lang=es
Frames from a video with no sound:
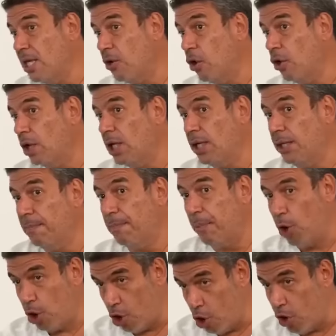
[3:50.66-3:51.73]
digo, y
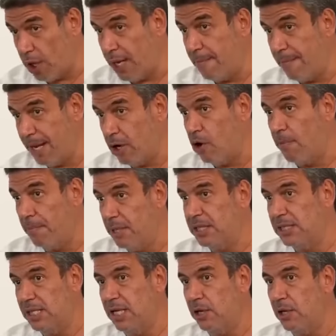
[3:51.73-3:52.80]
por lo que me
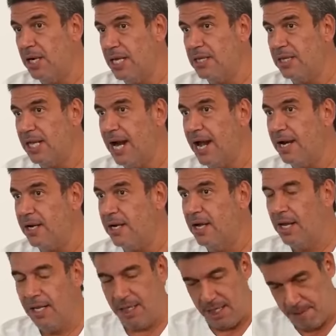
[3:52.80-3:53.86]
convencieron entrar
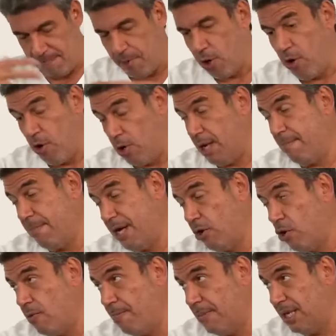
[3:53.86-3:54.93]
y por lo que me
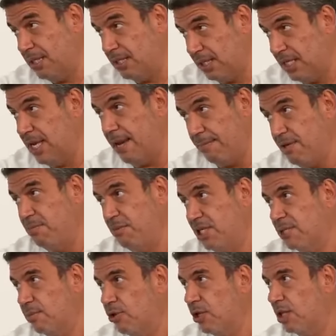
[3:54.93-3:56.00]
convencí a mí
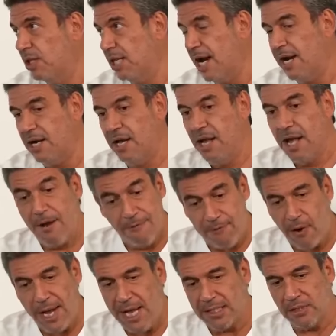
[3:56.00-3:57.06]
mismo de entrar,
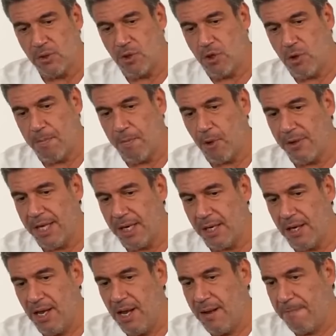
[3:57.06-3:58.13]
fue eso, ¿no?
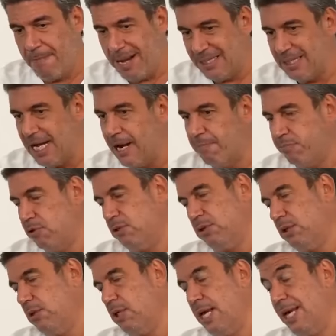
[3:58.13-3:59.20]
Poder pasar,
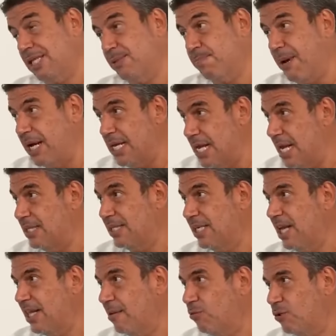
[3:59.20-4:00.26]
pues,
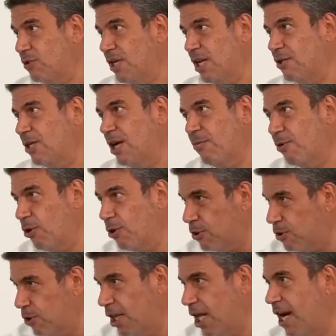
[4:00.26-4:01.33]
experiencia de muchos años, a lo mejor no
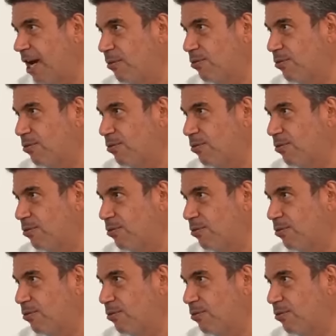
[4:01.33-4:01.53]
soy tan